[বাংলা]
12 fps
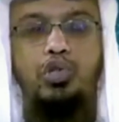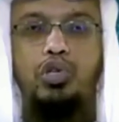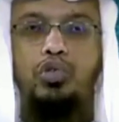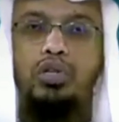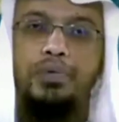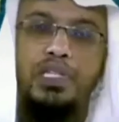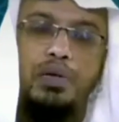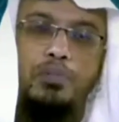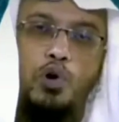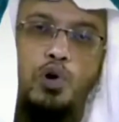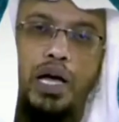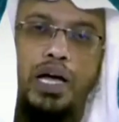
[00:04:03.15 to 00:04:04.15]
যদিও
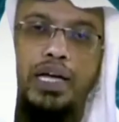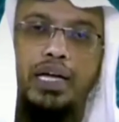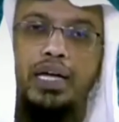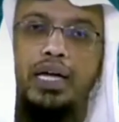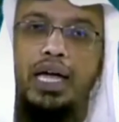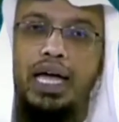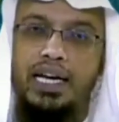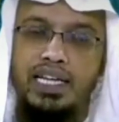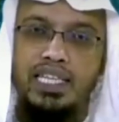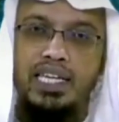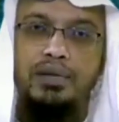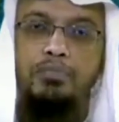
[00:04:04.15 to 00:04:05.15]
তিরমিজির বর্ণনায়
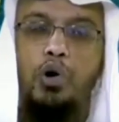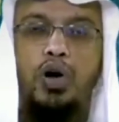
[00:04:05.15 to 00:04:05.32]
একাধিক